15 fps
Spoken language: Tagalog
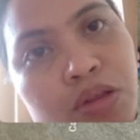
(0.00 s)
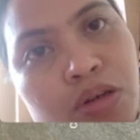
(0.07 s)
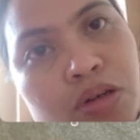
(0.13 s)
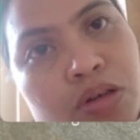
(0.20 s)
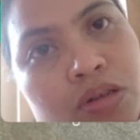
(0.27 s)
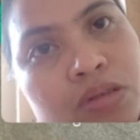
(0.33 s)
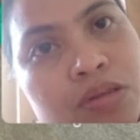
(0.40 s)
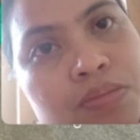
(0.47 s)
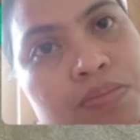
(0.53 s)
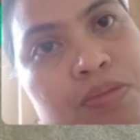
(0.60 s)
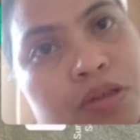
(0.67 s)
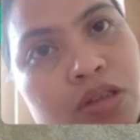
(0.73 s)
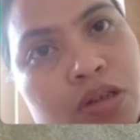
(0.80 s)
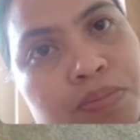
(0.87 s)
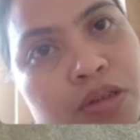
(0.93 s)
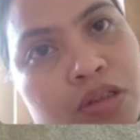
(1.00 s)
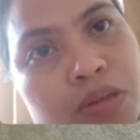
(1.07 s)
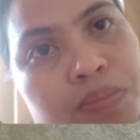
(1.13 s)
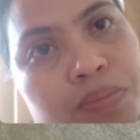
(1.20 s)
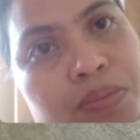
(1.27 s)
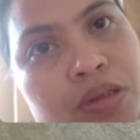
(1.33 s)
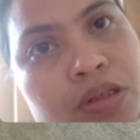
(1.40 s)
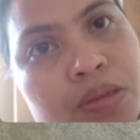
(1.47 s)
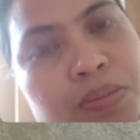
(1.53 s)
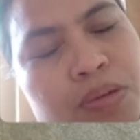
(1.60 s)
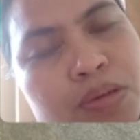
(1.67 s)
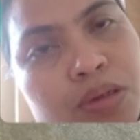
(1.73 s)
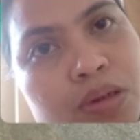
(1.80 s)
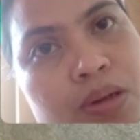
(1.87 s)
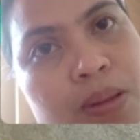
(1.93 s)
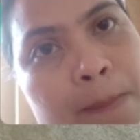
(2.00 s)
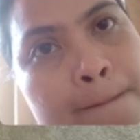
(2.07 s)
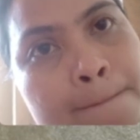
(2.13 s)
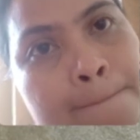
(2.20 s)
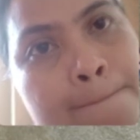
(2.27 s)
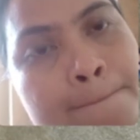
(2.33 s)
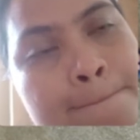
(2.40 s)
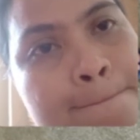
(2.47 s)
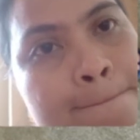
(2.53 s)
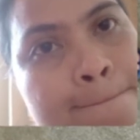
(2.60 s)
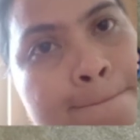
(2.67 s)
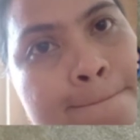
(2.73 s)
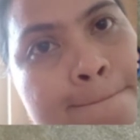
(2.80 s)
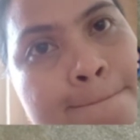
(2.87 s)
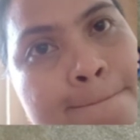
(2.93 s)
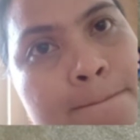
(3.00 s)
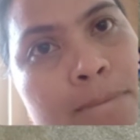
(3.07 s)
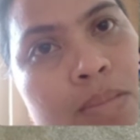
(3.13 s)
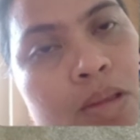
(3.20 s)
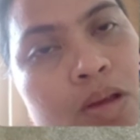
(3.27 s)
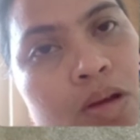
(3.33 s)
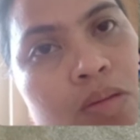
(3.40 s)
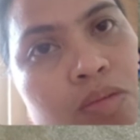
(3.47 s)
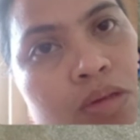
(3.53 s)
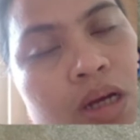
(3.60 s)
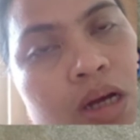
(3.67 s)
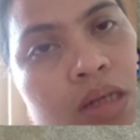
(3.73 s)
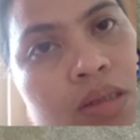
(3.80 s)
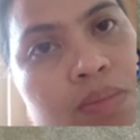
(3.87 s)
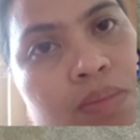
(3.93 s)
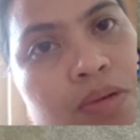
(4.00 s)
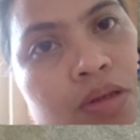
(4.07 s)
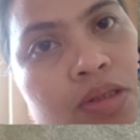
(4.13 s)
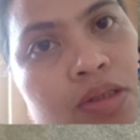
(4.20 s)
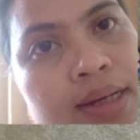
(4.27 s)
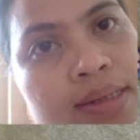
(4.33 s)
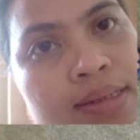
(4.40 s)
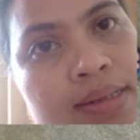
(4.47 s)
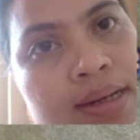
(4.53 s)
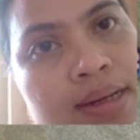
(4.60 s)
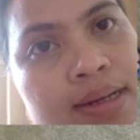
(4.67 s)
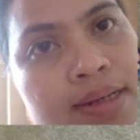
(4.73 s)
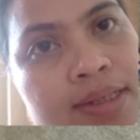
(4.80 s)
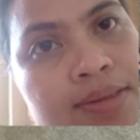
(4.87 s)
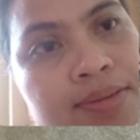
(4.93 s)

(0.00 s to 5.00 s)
ko. Photo, photo, photo, photo. Ayun, punta ka sa photo, Aisa, ha?